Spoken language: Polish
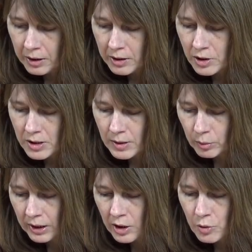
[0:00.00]
Jeśli
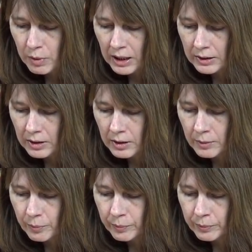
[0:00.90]
są jakieś plany,
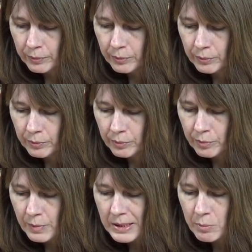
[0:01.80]
mm,
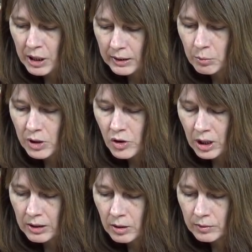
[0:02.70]
zmian
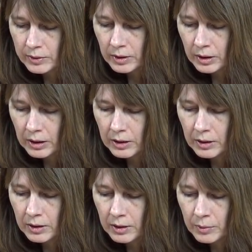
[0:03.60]
mieszkaniowych.
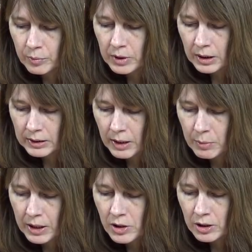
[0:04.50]
E, jak
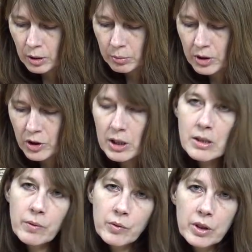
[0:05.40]
najbardziej dobry
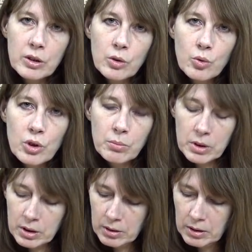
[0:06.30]
czas w kwietniu, żeby
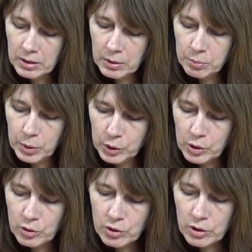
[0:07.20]
e,
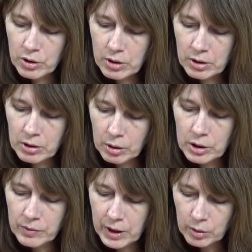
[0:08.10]
podjąć e,
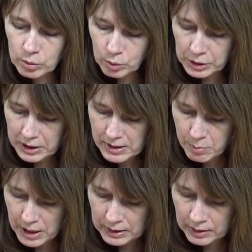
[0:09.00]
kroki w kierunku tych
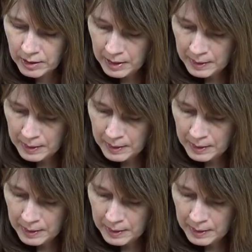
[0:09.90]
zmian.